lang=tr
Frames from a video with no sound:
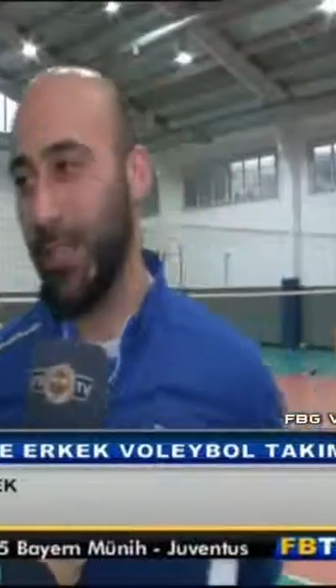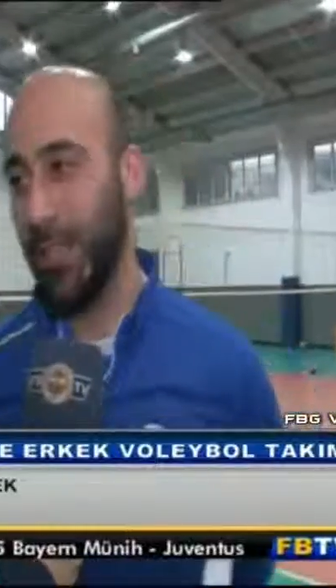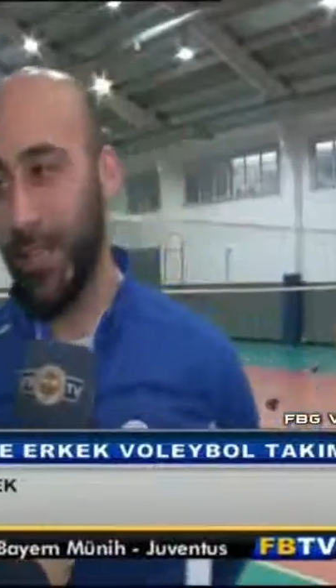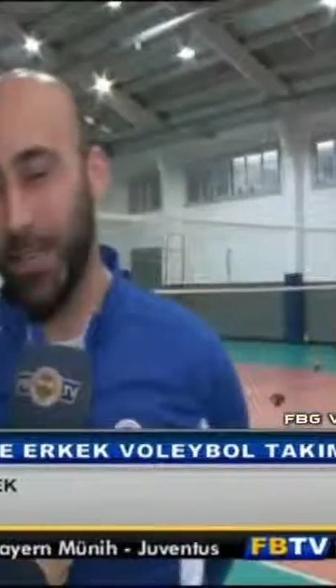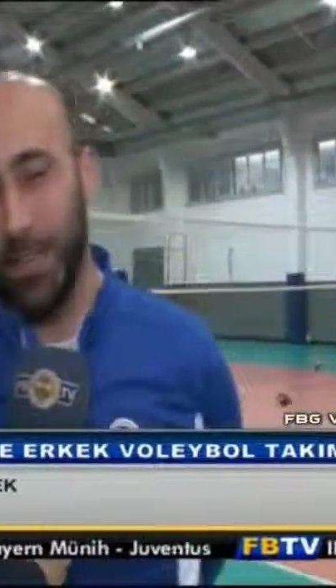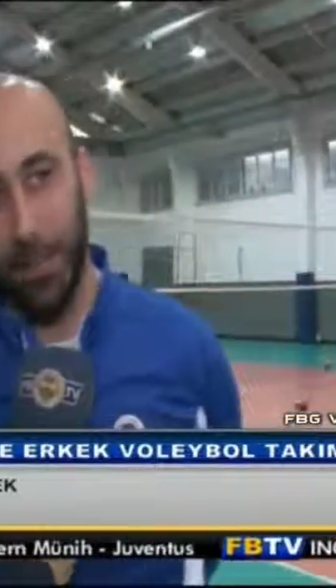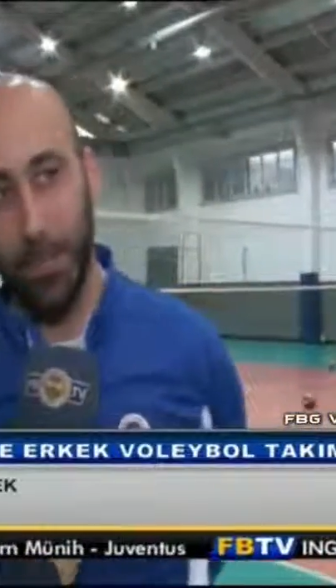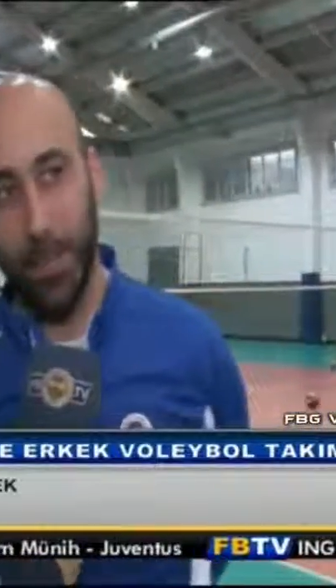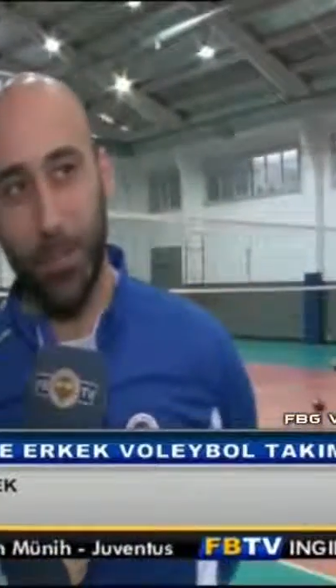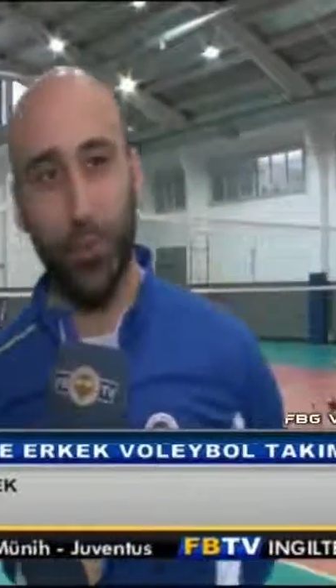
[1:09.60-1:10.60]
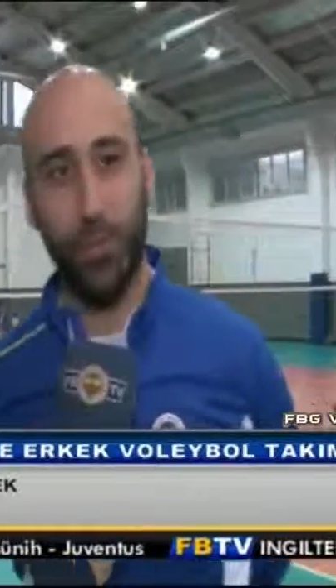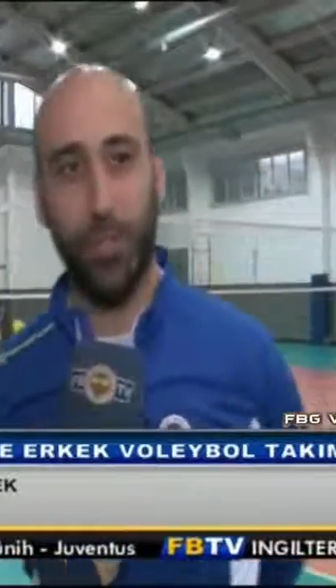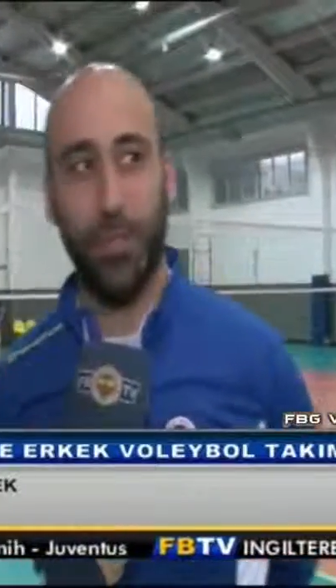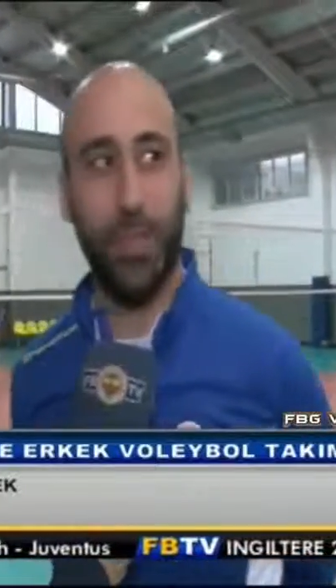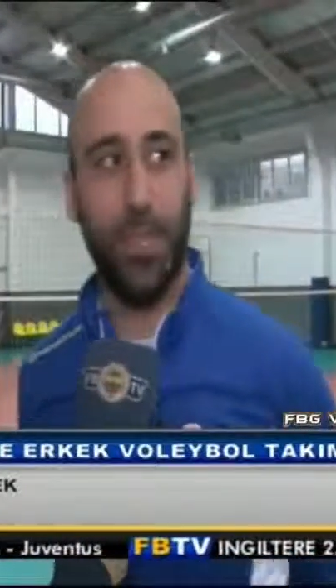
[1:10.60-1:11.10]
E, maçı
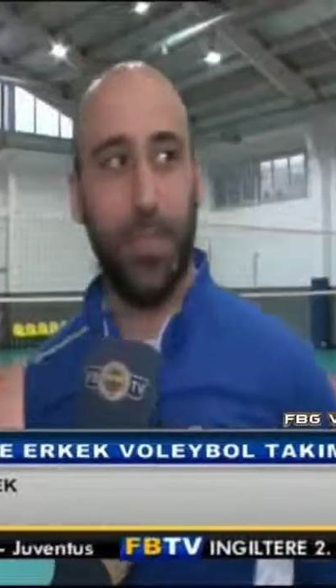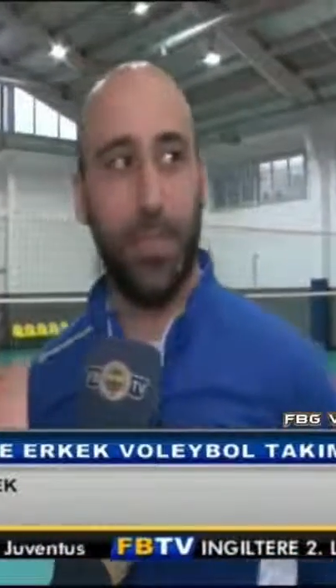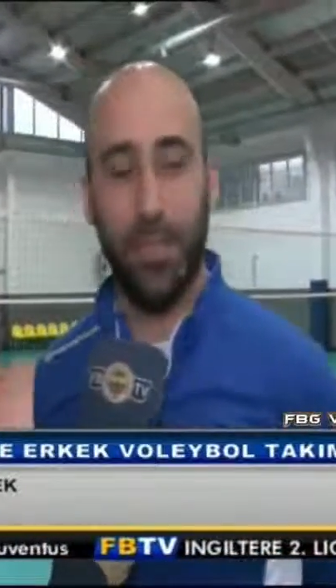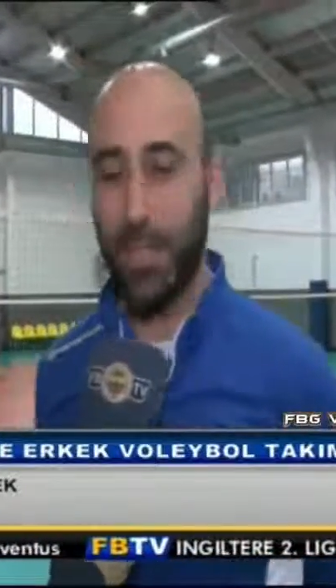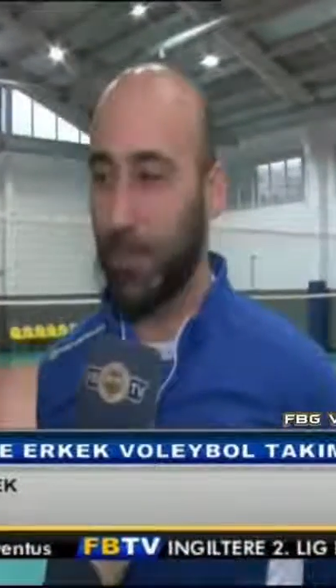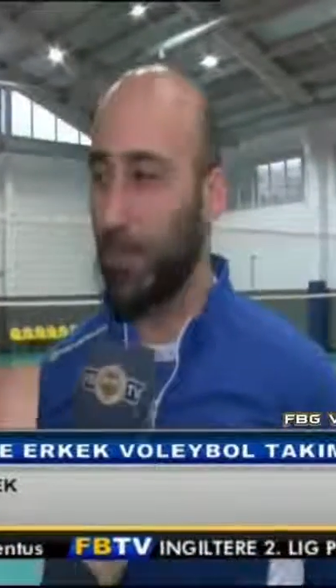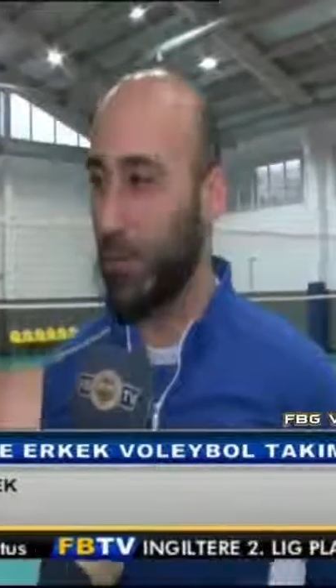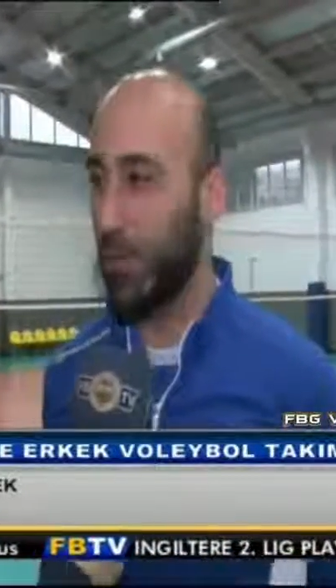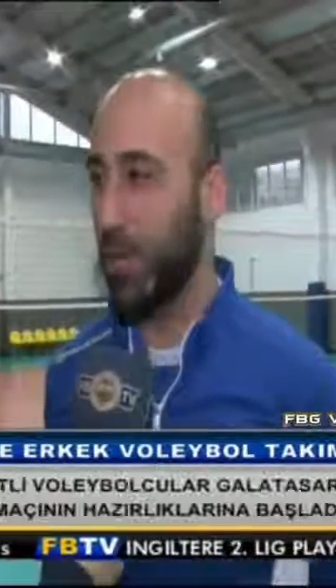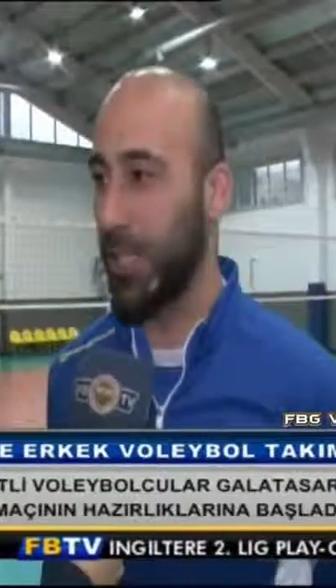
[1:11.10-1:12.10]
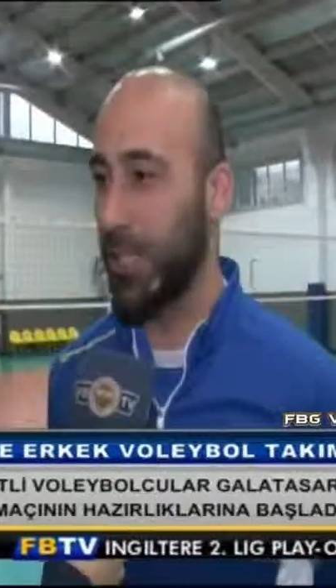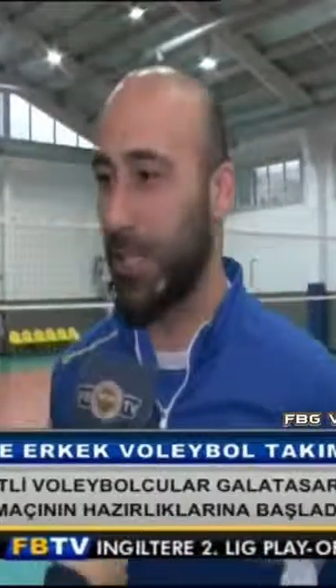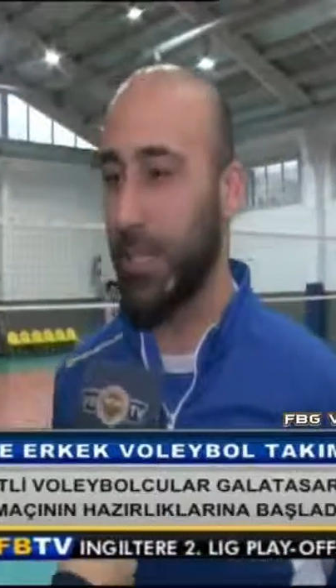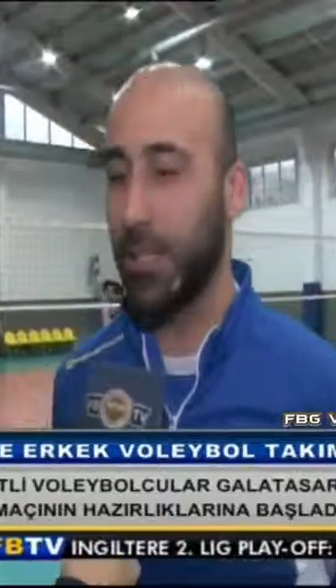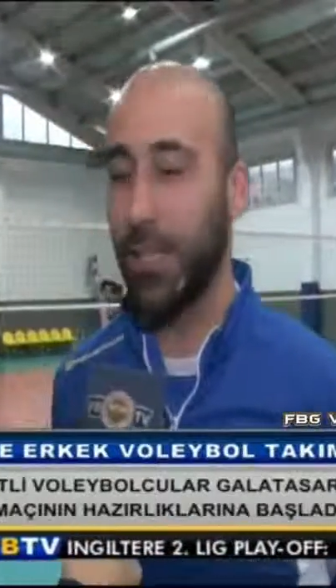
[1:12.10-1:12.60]
3-0 net bir skorla
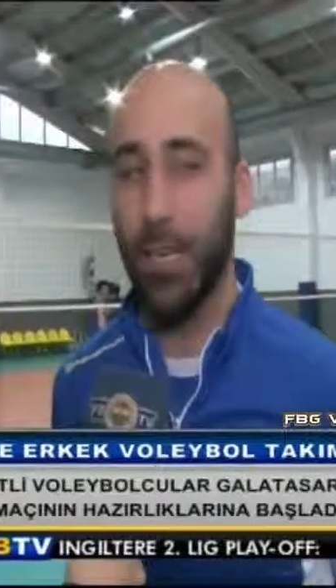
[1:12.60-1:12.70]
kazandık.